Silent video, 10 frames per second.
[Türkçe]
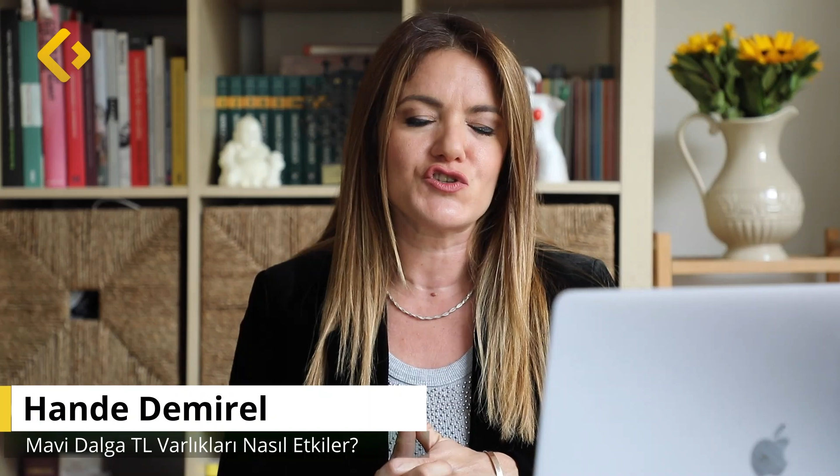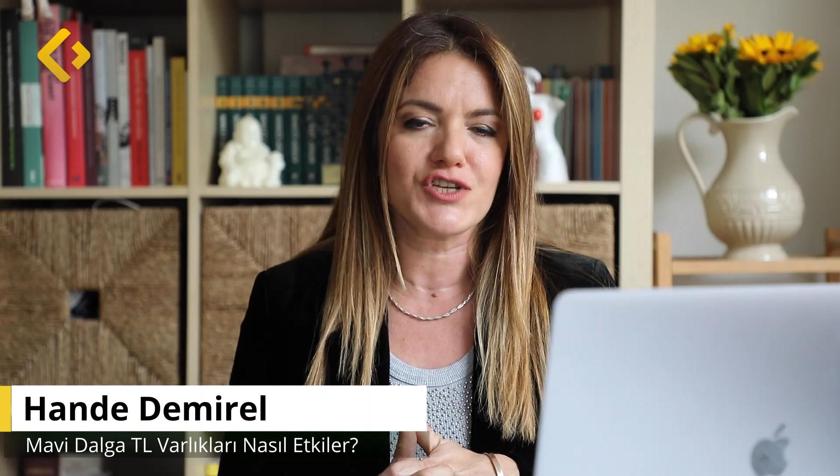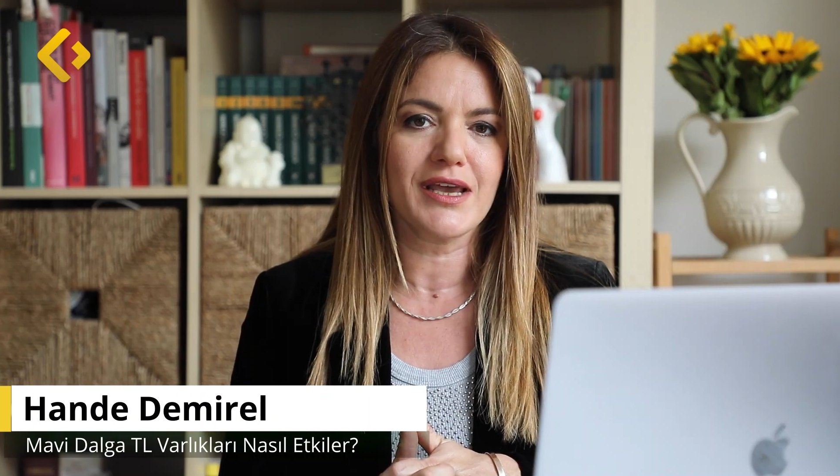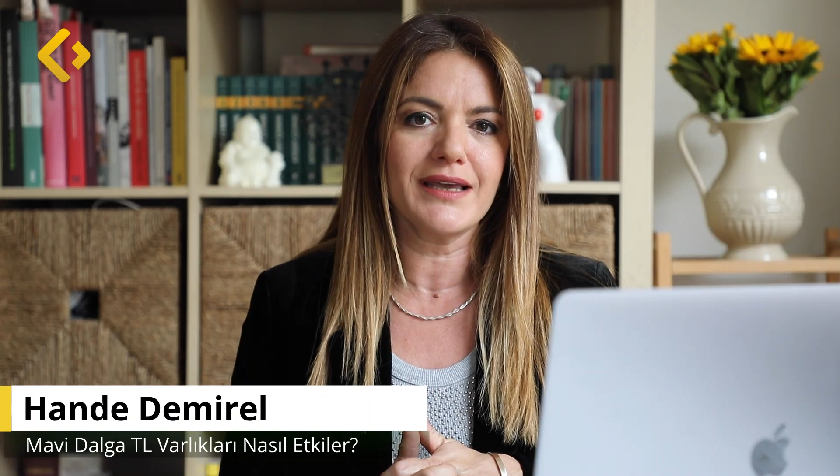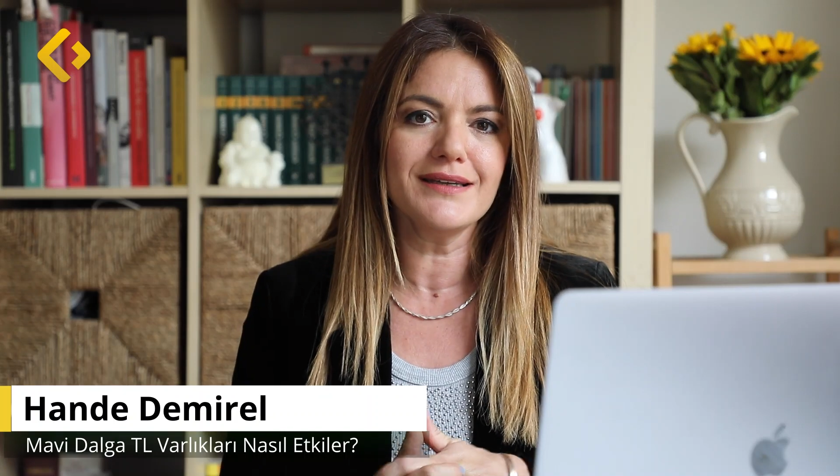
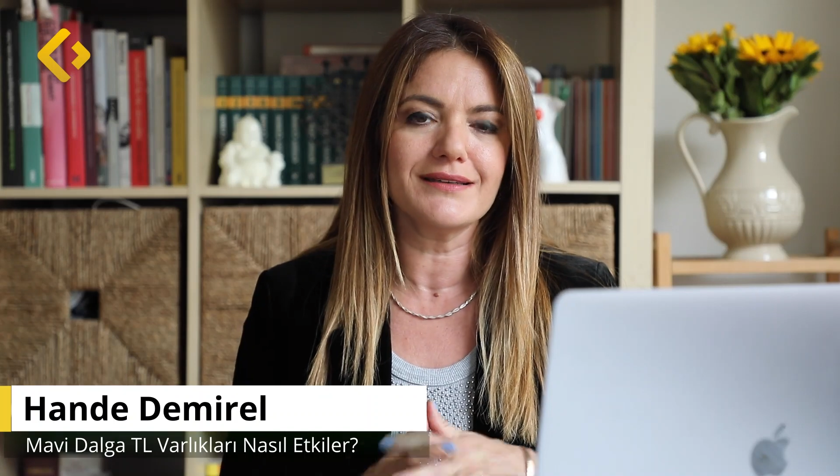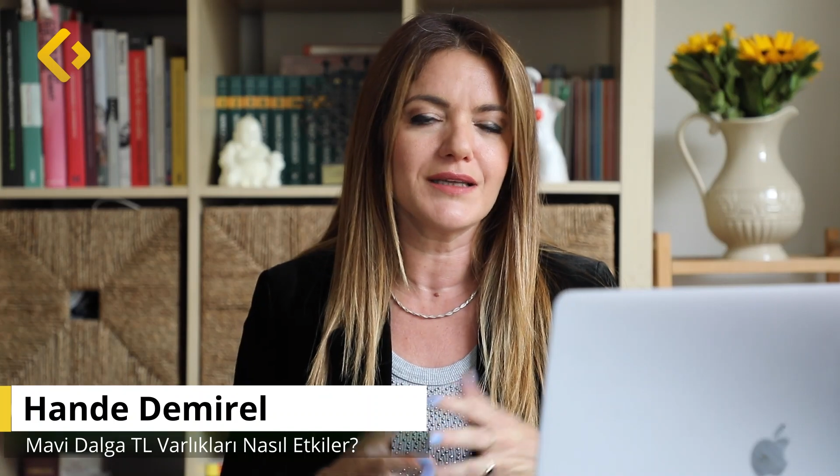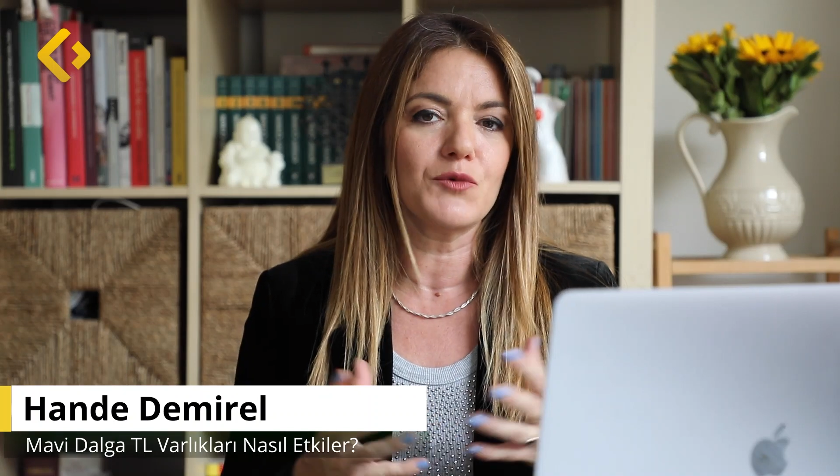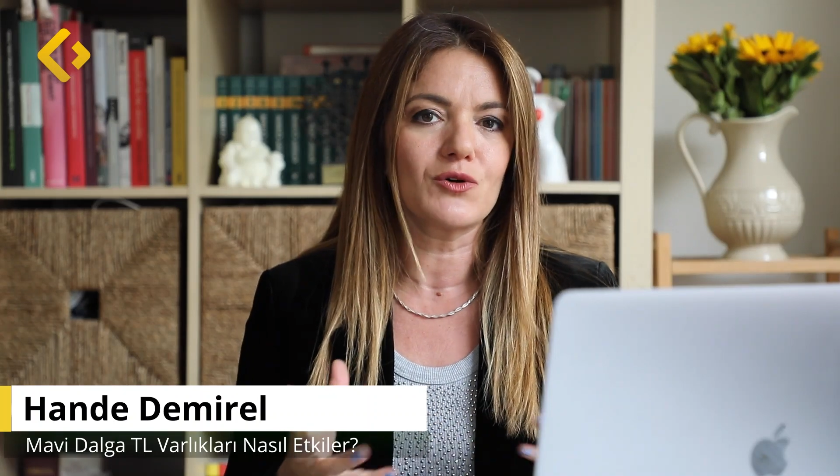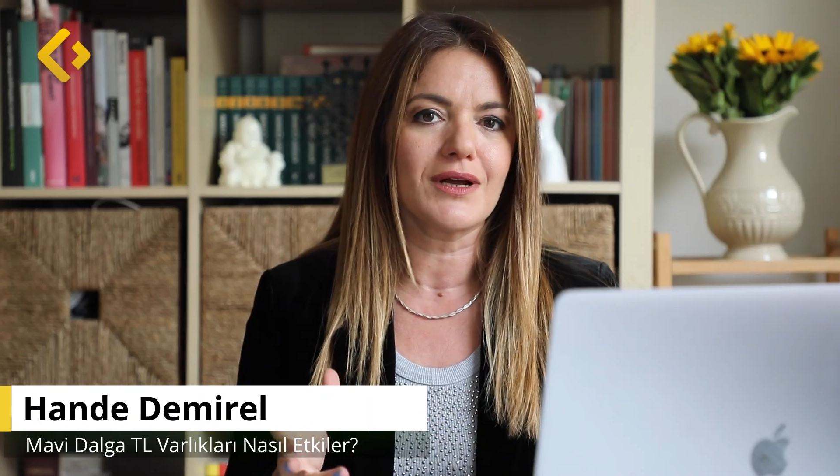şey
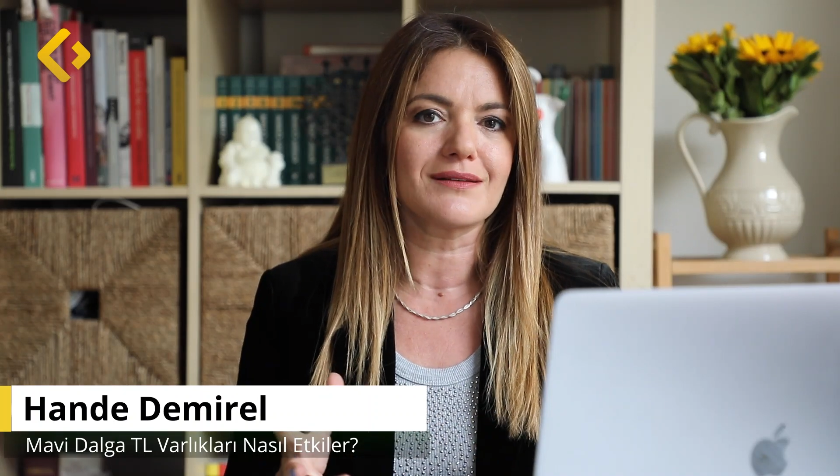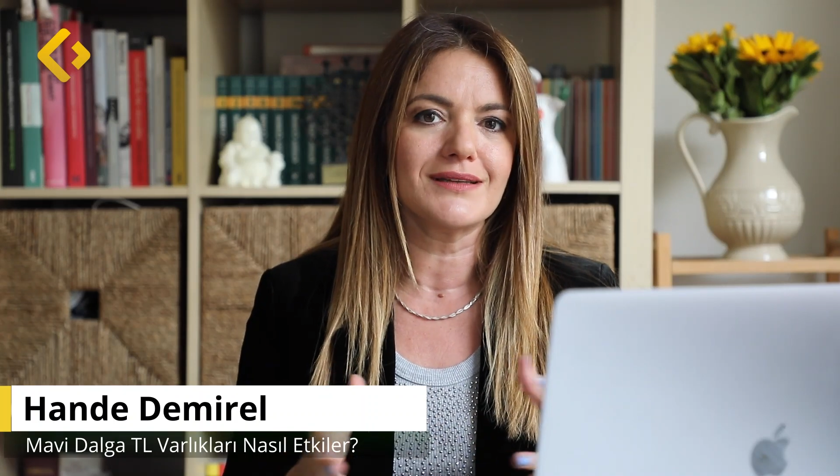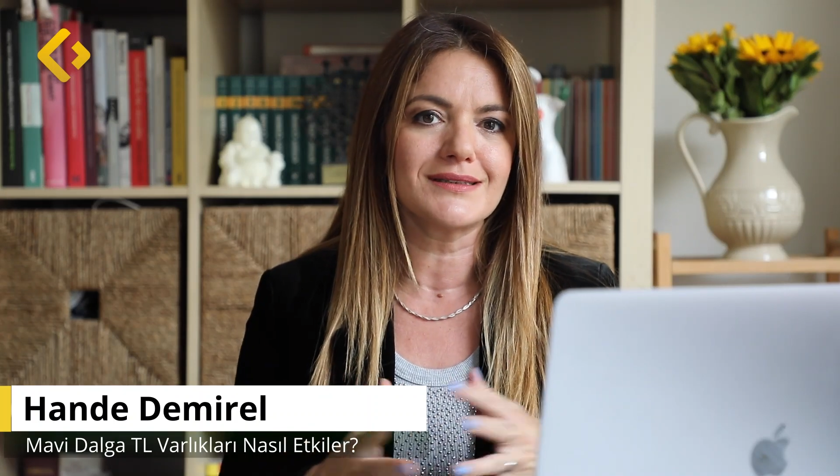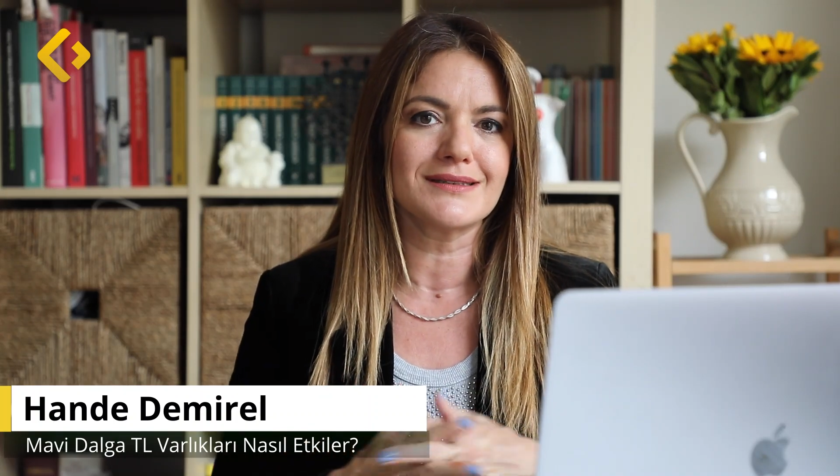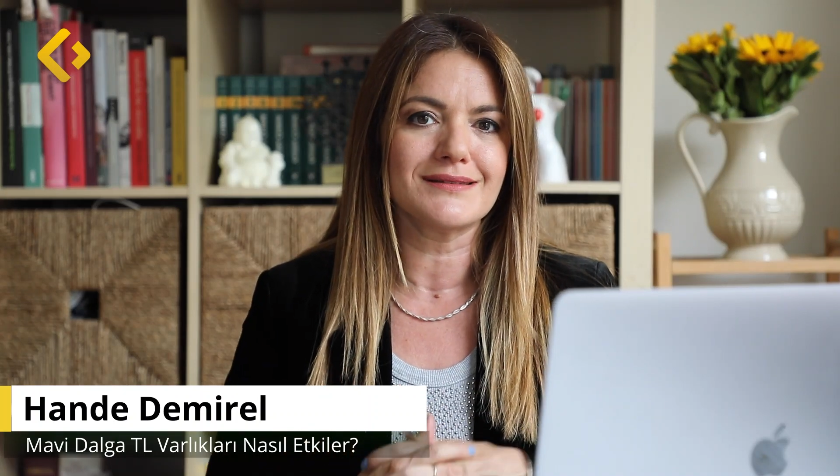
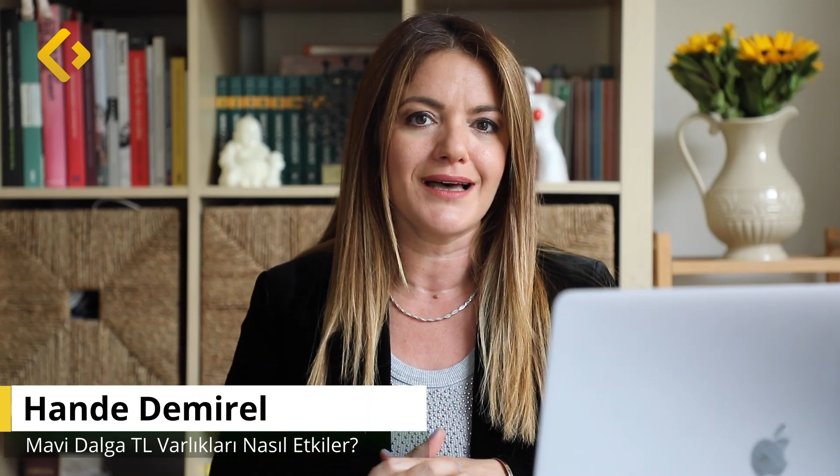demokratların